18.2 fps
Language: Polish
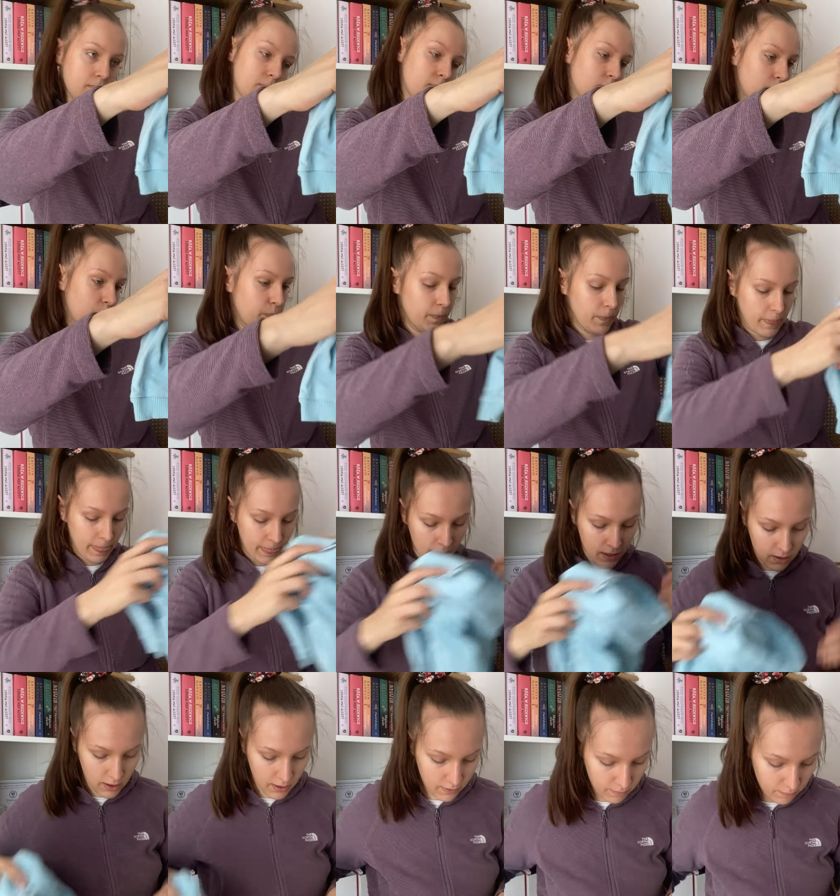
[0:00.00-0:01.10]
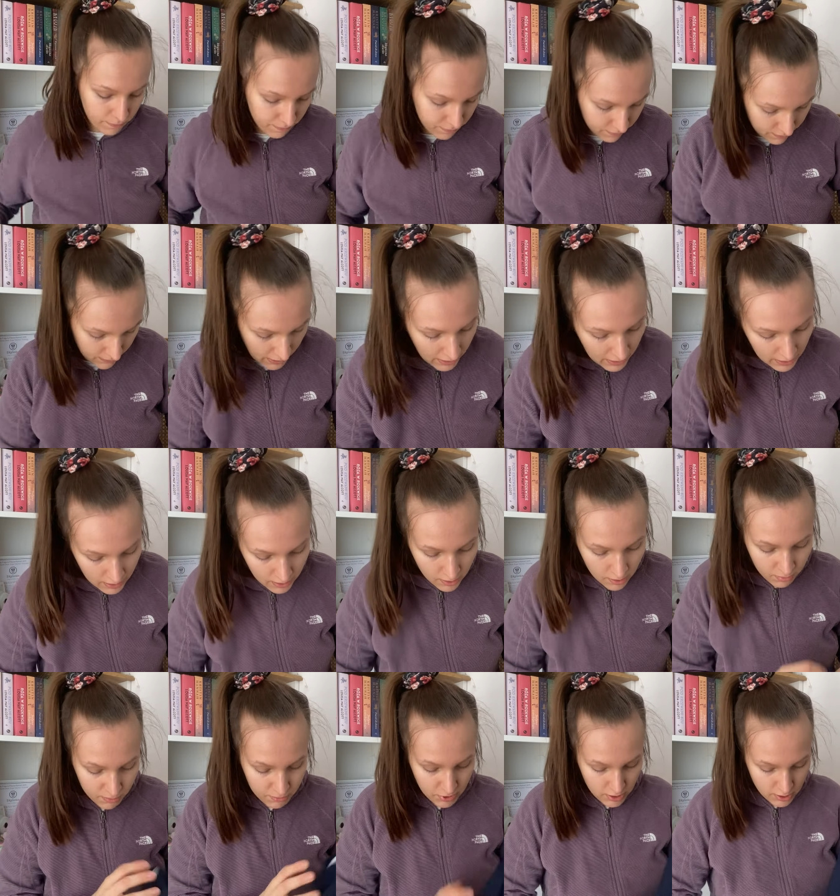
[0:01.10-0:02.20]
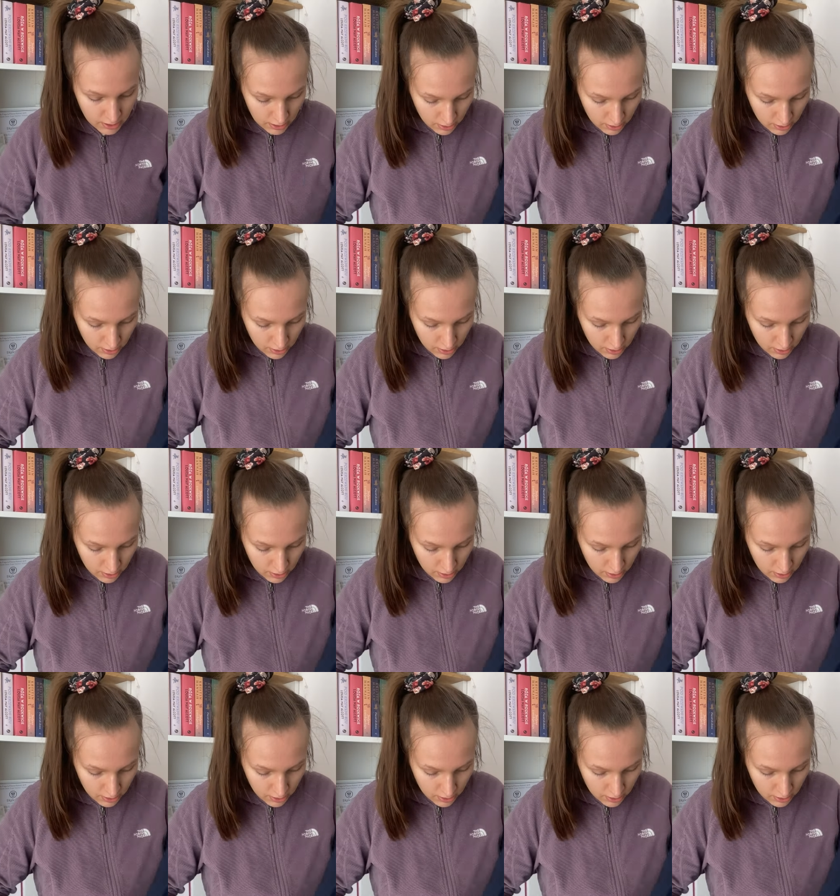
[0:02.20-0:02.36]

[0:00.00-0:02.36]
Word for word: Hmm, nie wiem. Pomyśli się.